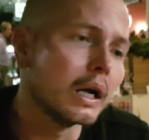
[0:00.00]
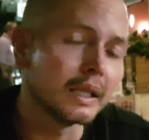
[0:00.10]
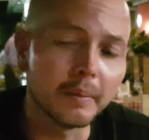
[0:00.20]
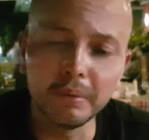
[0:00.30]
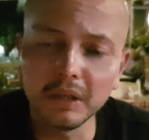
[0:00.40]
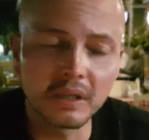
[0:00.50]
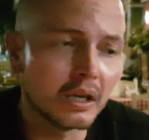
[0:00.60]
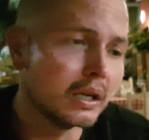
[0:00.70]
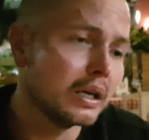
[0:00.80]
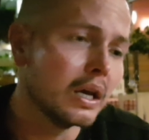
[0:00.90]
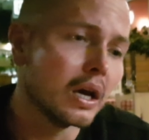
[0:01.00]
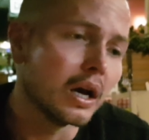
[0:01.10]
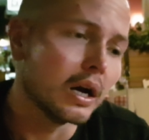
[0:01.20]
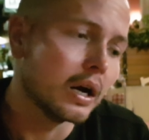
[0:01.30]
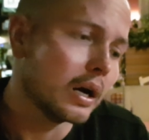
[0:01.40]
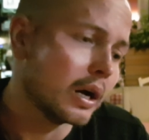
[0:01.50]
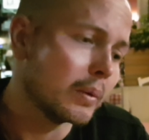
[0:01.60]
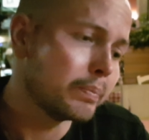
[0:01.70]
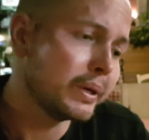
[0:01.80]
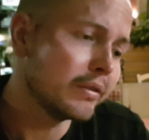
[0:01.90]
Напитки
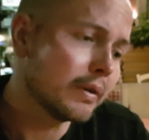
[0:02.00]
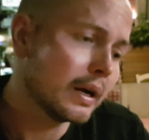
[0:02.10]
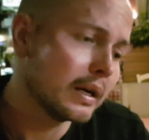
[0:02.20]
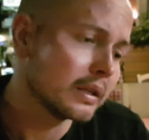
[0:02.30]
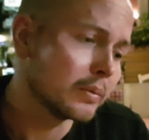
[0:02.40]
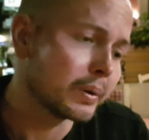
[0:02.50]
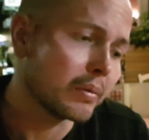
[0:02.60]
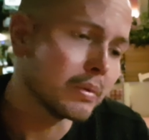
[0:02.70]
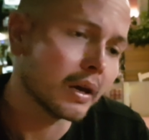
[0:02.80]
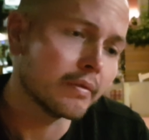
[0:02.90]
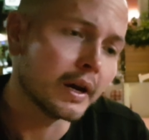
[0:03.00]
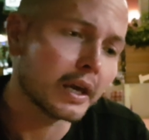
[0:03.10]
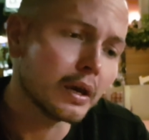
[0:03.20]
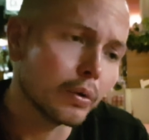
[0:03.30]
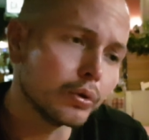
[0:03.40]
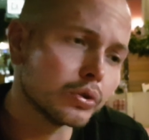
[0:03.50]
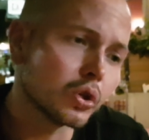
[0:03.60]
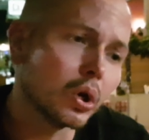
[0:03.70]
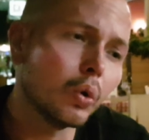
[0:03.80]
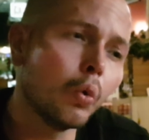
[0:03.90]
пиво, например,
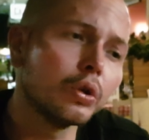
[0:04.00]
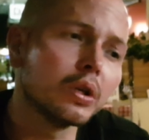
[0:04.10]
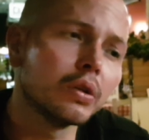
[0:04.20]
варьируется от